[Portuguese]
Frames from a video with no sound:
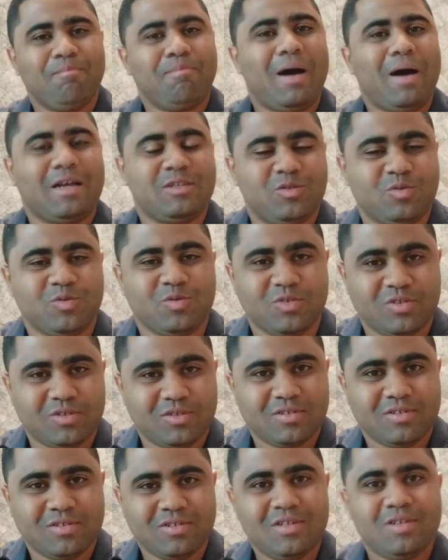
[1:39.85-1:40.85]

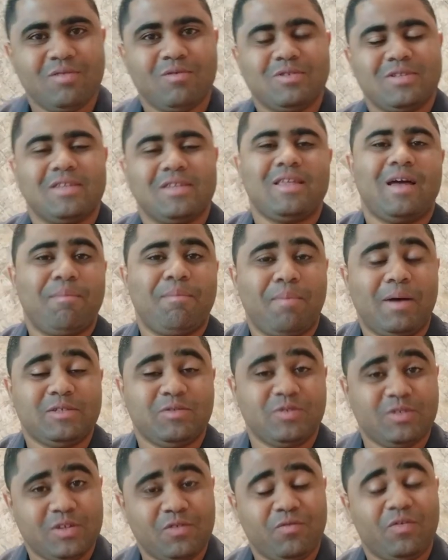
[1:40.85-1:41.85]
passos. Você dar
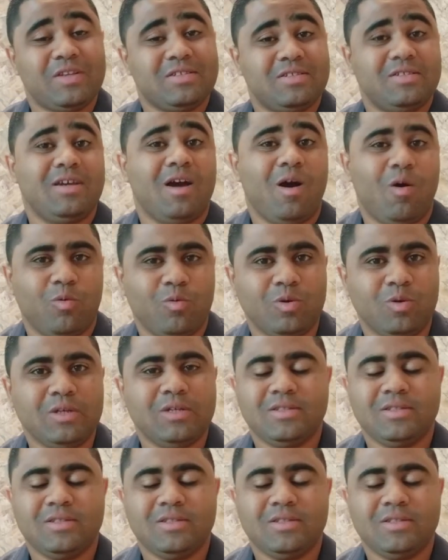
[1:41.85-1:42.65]
passos, você fazer algo.